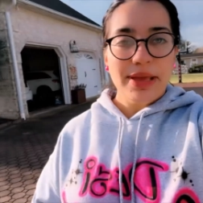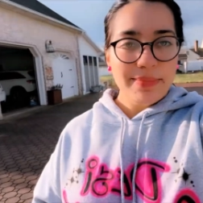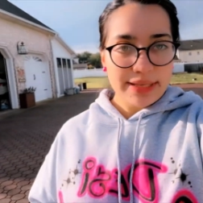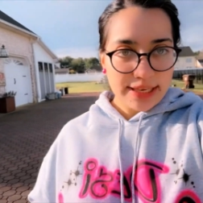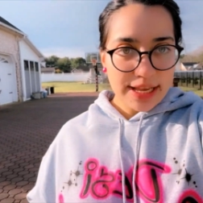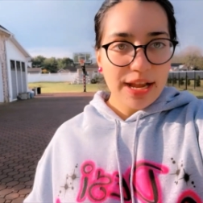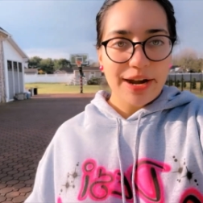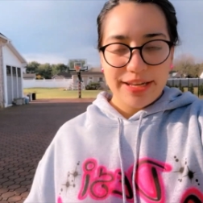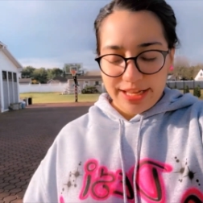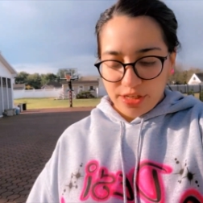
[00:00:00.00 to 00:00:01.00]
हम इसलिए
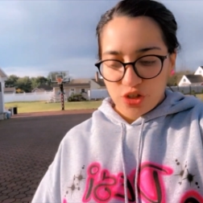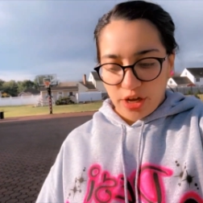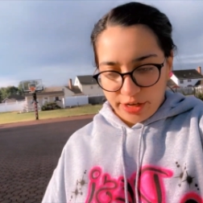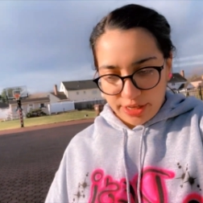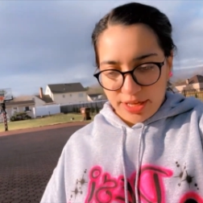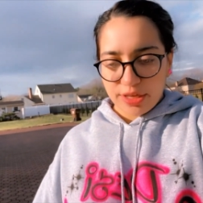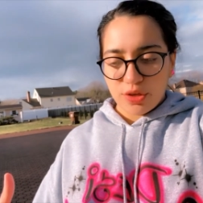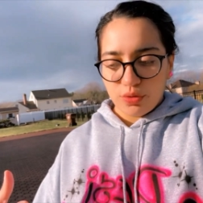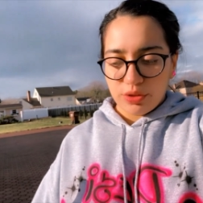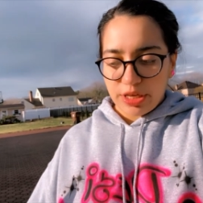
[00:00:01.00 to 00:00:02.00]
गाड़ी लेके जा रहे हैं
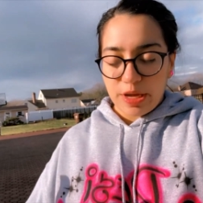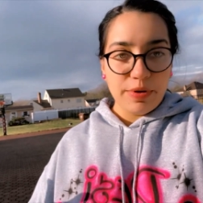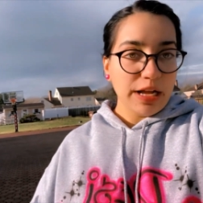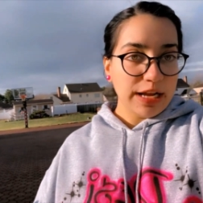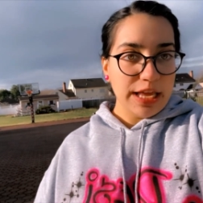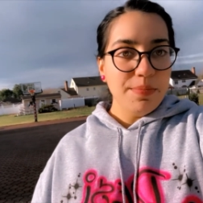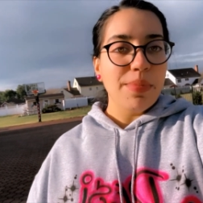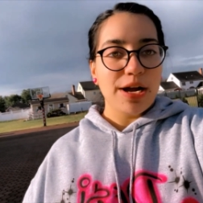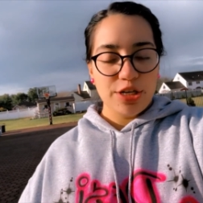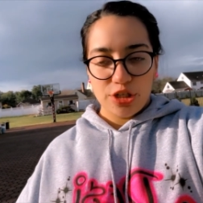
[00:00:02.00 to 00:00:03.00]
क्योंकि हमने कहा कहीं
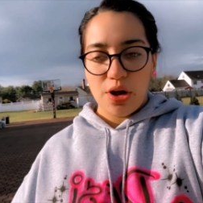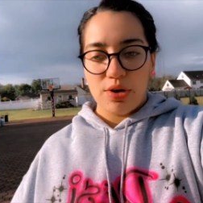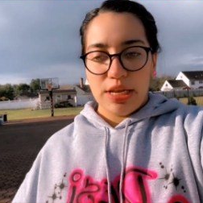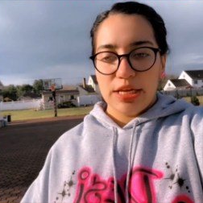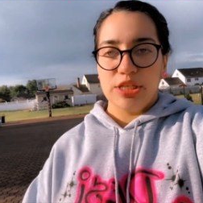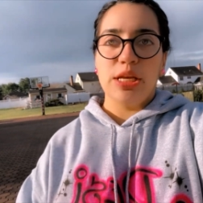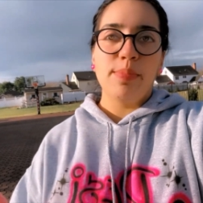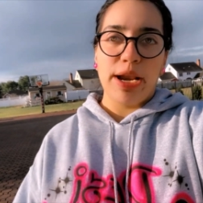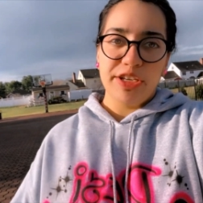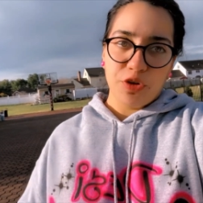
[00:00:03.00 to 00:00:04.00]
बारिश ना होने लग जाए
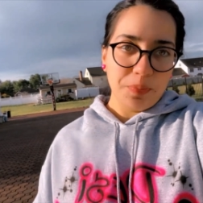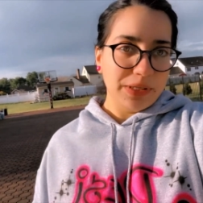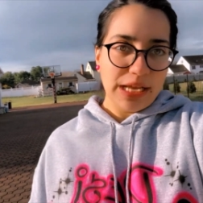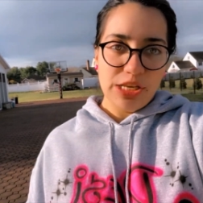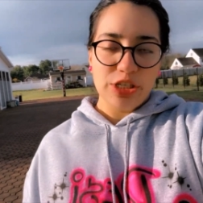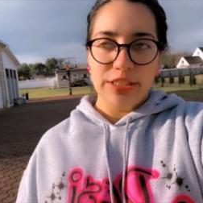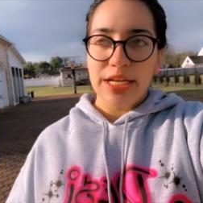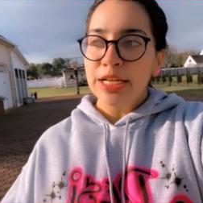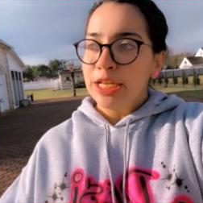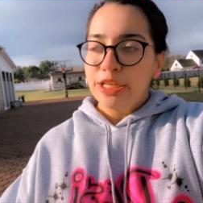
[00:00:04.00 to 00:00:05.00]
बारिश का कोई पता नहीं चलता
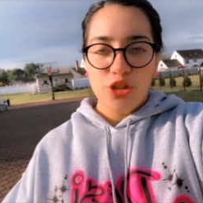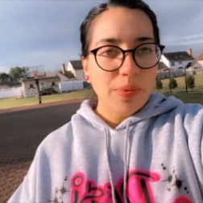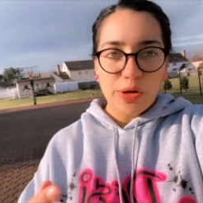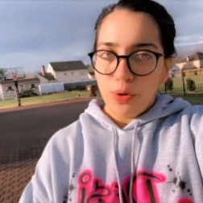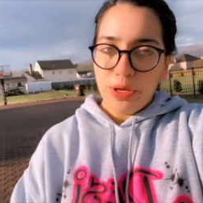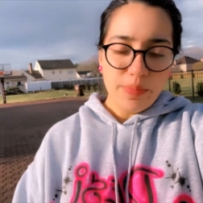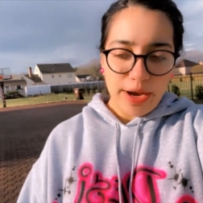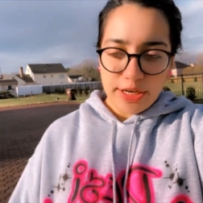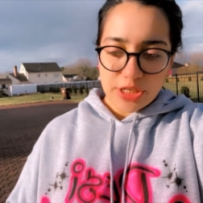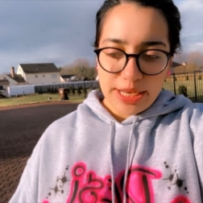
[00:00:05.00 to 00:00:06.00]
सुबह कोई
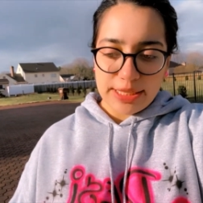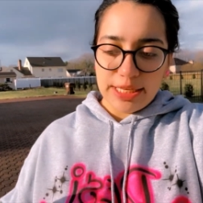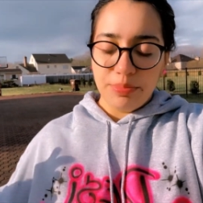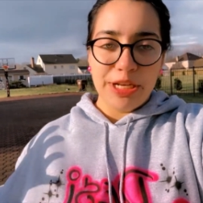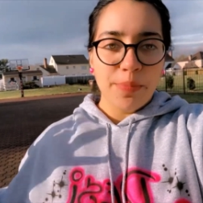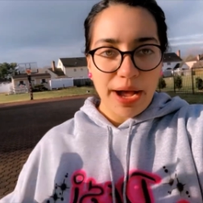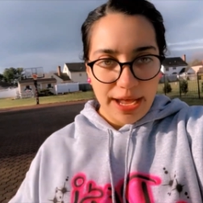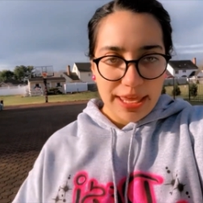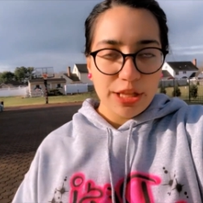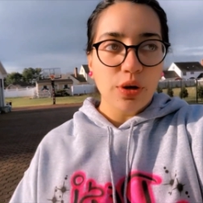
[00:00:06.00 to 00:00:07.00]
बारिश नहीं थी फिर हम
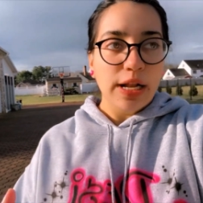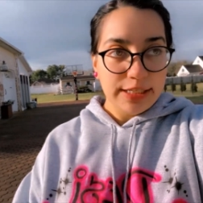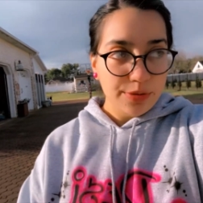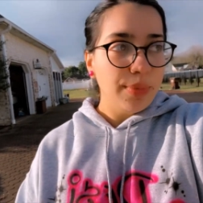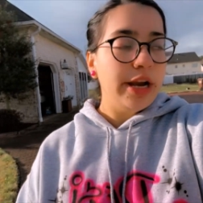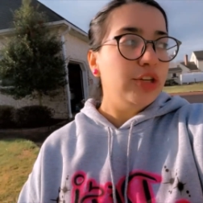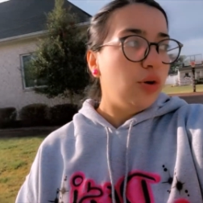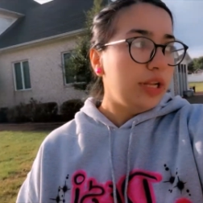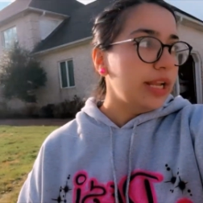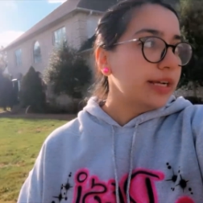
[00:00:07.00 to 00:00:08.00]
आए हैं तो हल्की बारिश
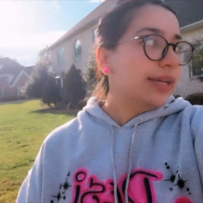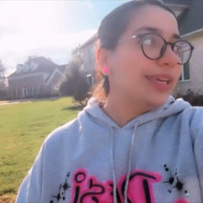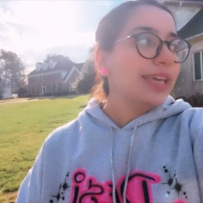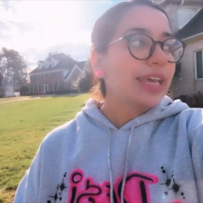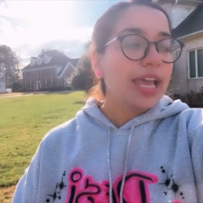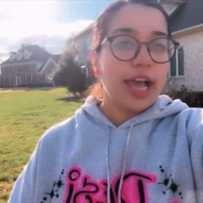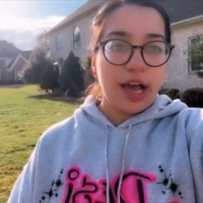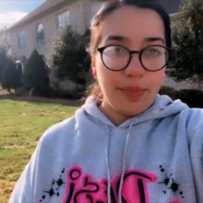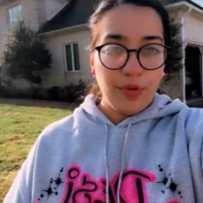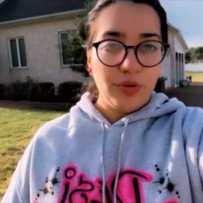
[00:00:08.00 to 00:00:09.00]
होने लग गई
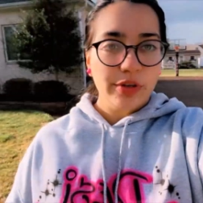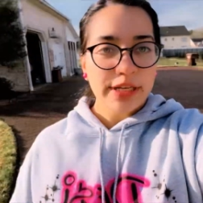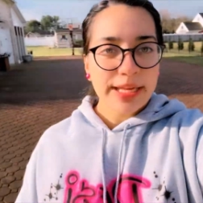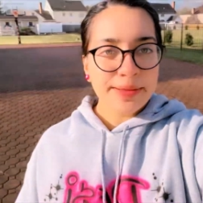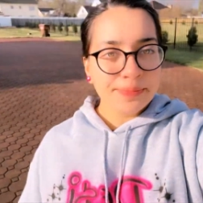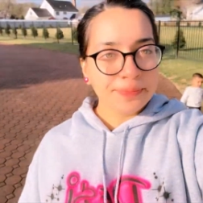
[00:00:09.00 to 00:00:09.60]
अब रुक गई है